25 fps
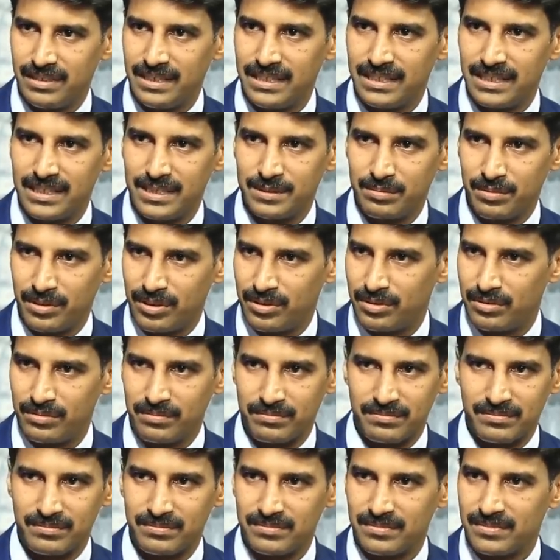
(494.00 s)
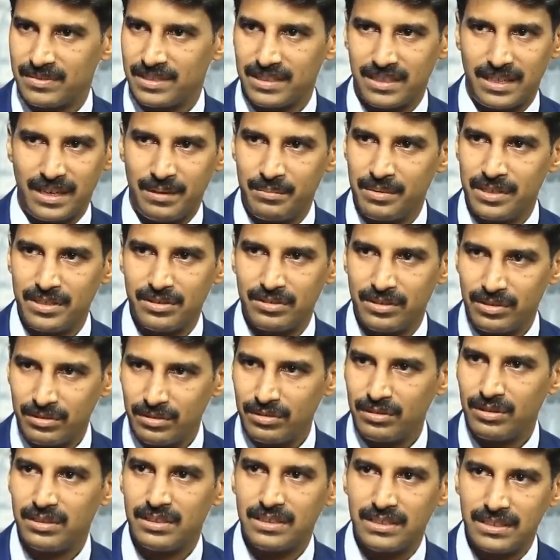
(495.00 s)
இன்க்ரீஸ் பண்ணணும் அப்படின்னு
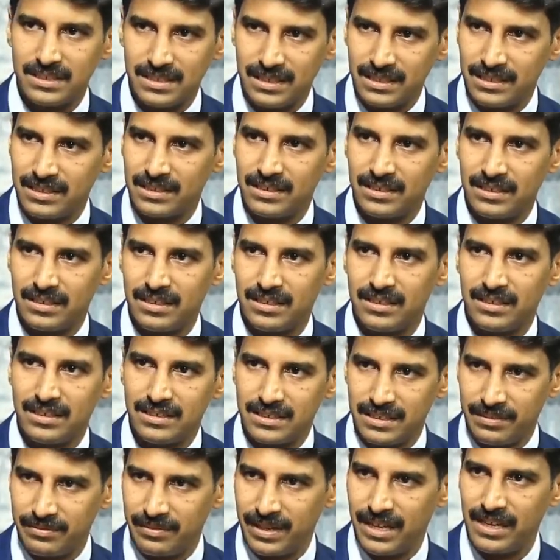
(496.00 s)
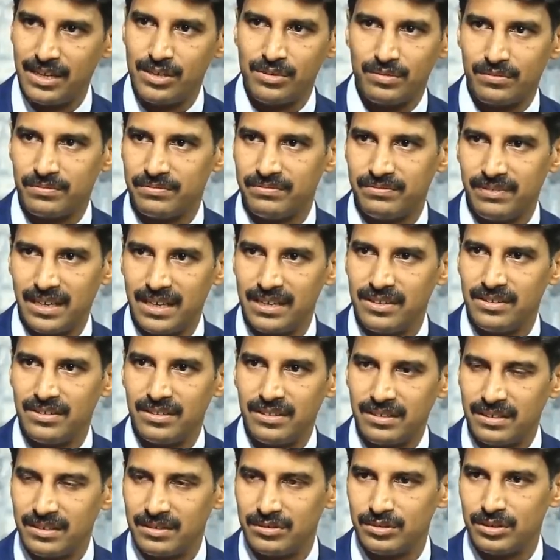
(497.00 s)
சொல்லிட்டு இட்ஸ் அண்ட் இட்ஸ் அ வேல்யூ
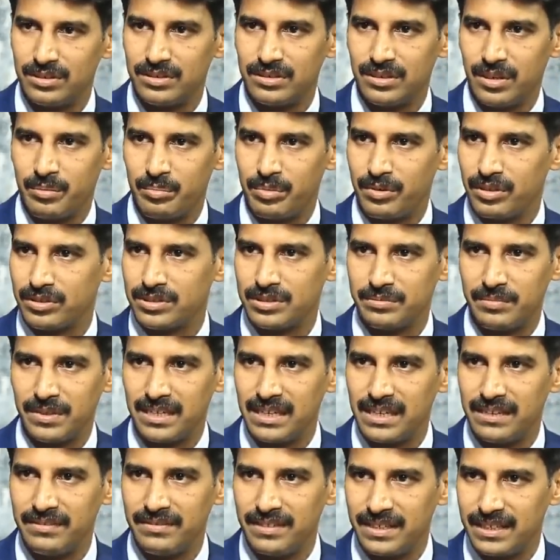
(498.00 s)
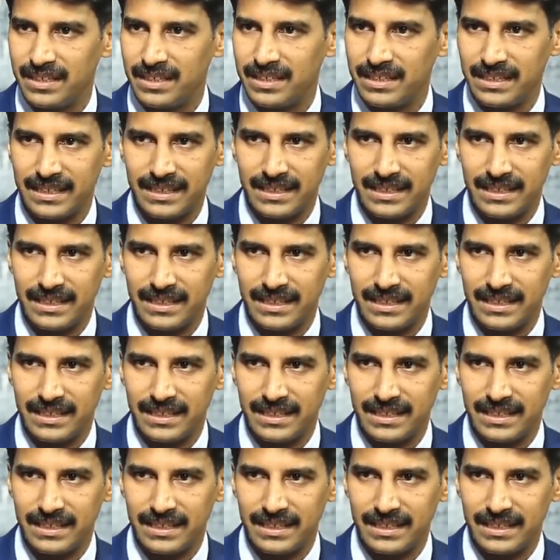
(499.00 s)
வேல்யூனா ஒரு அப்ராக்சிமேட்லி வி